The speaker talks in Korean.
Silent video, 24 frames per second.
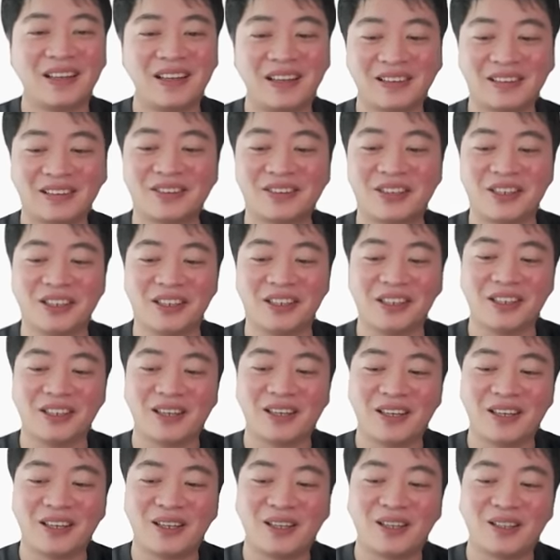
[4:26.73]
특히
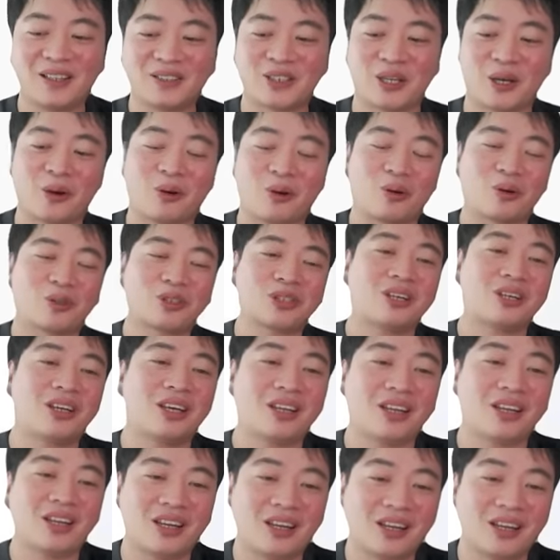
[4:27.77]
재고로 처리해야
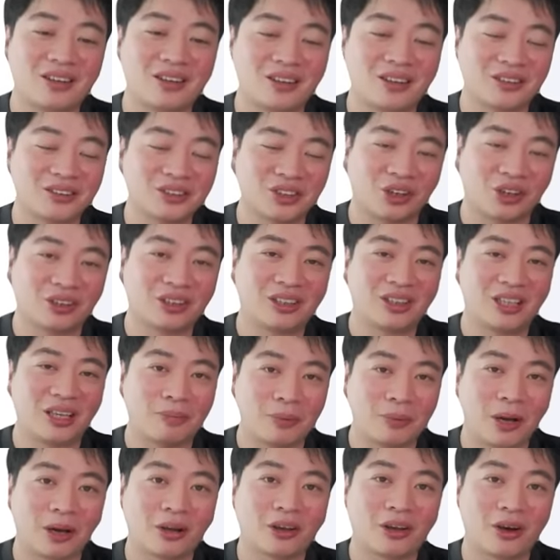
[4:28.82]
되는 애들은 절대
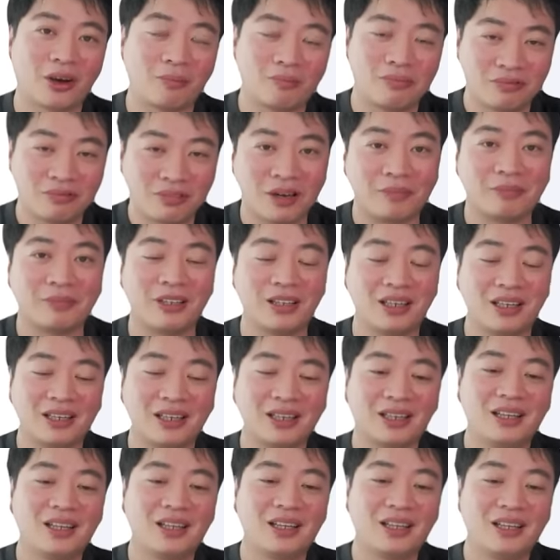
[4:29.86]
변경 불가입니다.
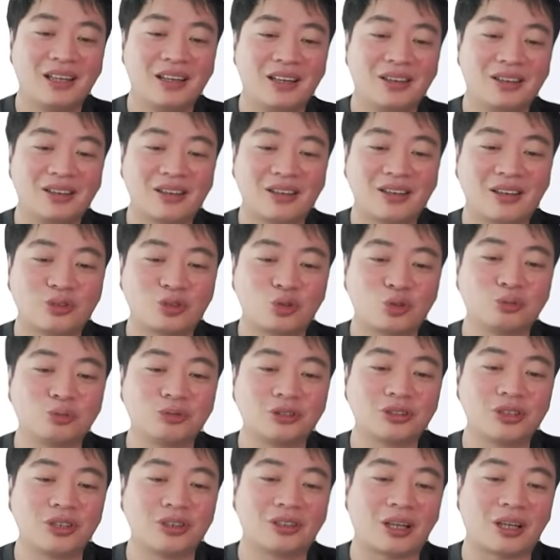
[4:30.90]
이렇게
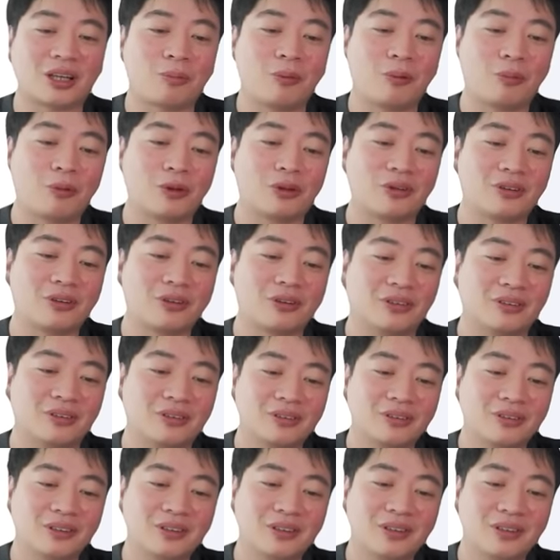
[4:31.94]
주문서를 딱 보면은
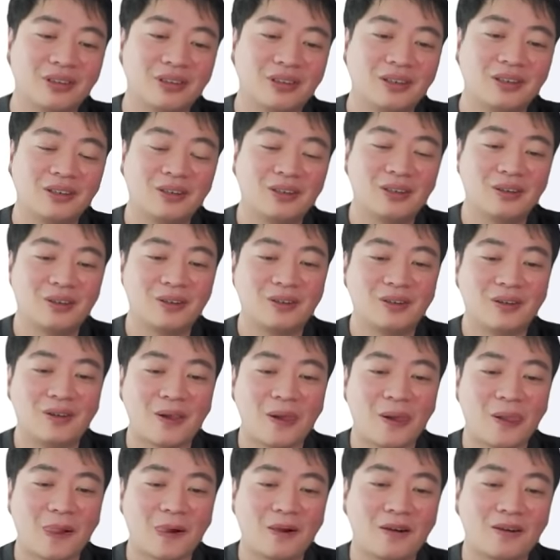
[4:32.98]

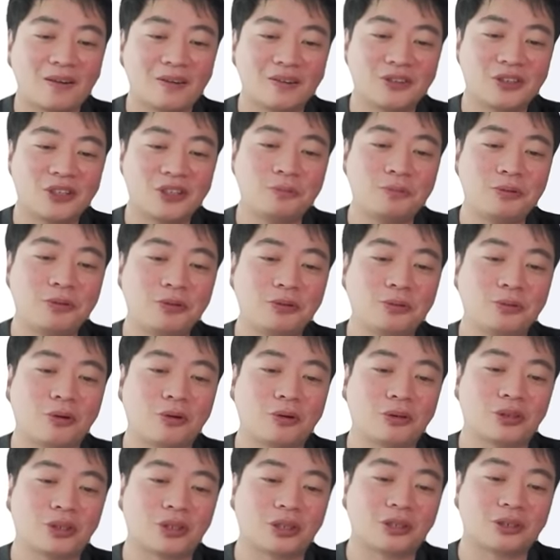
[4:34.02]
CPU
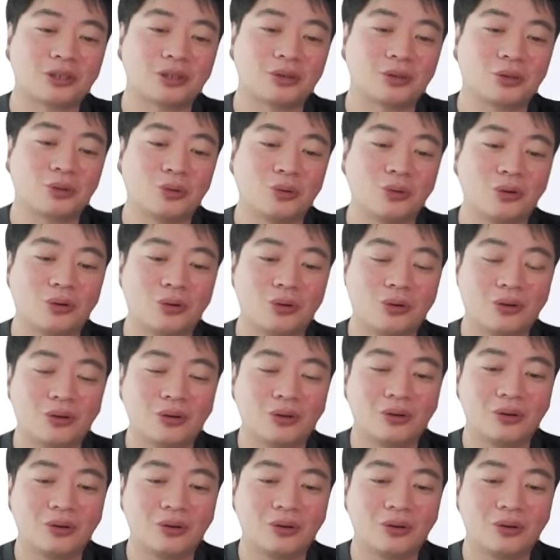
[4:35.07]
뭐로 정해져 있고